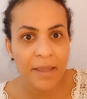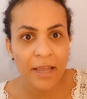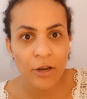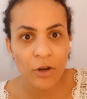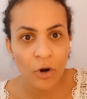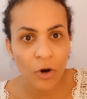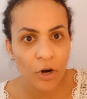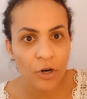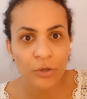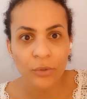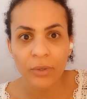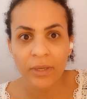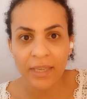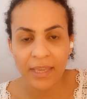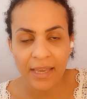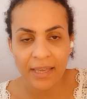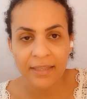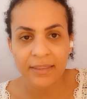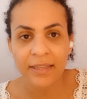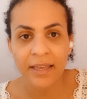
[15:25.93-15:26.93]
melhor do
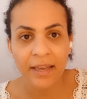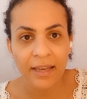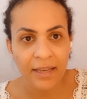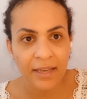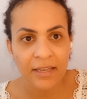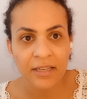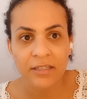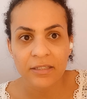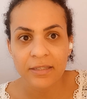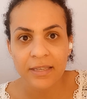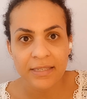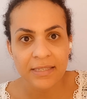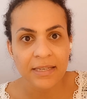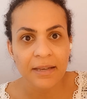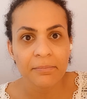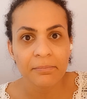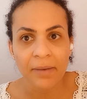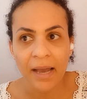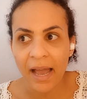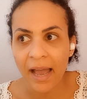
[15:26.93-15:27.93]
que a da, da
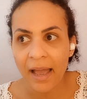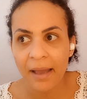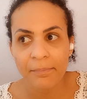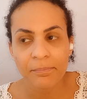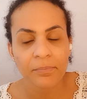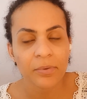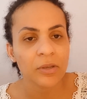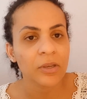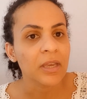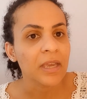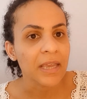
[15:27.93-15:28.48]
Samap